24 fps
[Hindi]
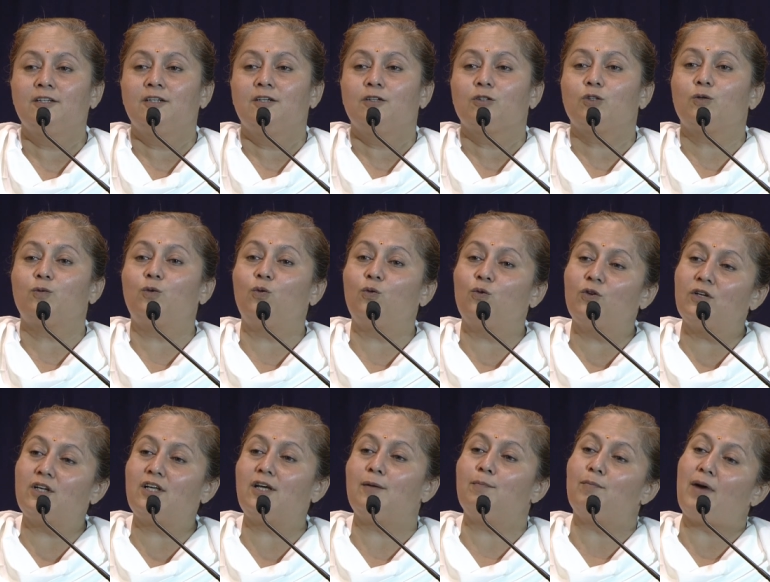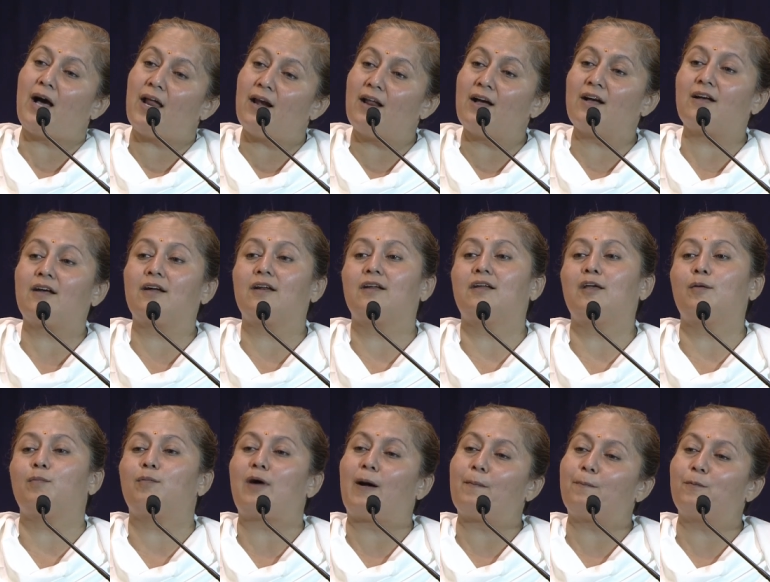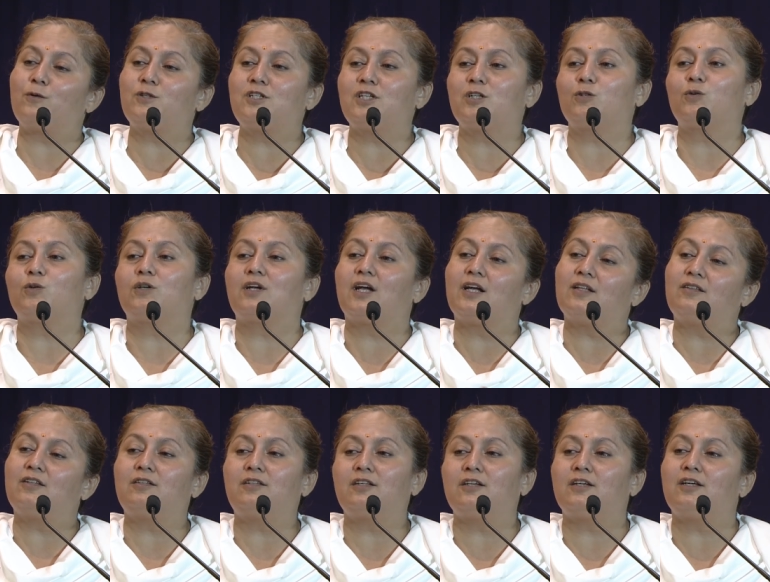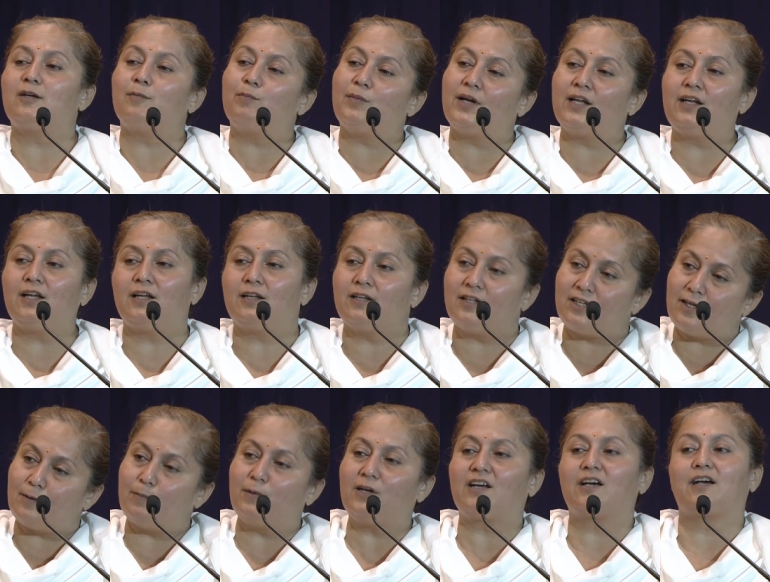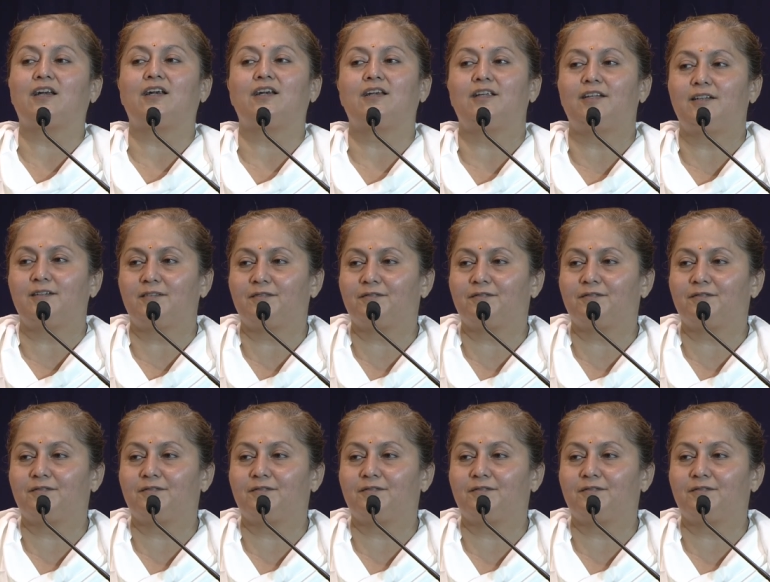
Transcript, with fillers: तो वो उनकी माला करके बापूजी को कहती थी कि मैंने इनकी भी कर ली